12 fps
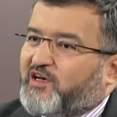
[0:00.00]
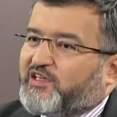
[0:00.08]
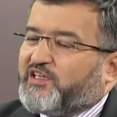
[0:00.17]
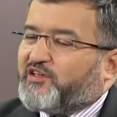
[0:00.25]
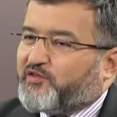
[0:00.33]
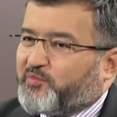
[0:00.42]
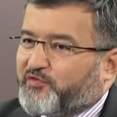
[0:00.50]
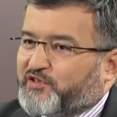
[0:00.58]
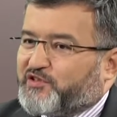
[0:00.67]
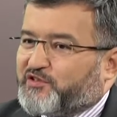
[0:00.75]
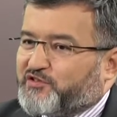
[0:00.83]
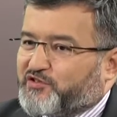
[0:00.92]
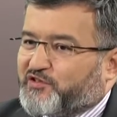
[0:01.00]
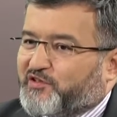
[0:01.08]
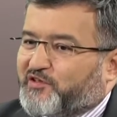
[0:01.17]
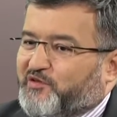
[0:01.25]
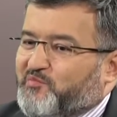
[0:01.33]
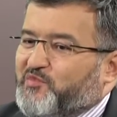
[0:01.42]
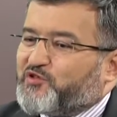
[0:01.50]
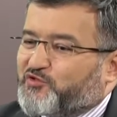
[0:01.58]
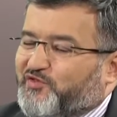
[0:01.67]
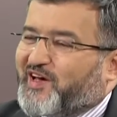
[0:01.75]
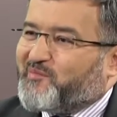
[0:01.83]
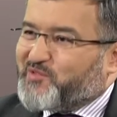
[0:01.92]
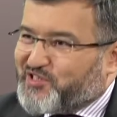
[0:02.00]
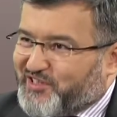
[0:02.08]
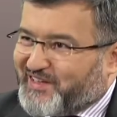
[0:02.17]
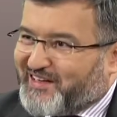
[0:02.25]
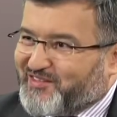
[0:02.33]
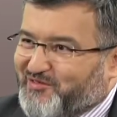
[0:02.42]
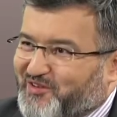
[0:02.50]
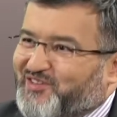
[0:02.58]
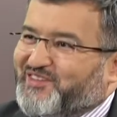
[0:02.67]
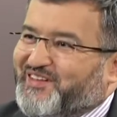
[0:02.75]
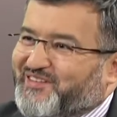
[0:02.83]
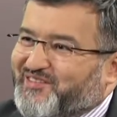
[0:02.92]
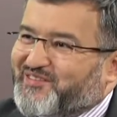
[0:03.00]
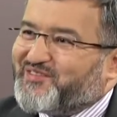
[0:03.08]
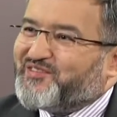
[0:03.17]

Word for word: Nie chcę powiedzieć, że my rzucamy się na dowolnie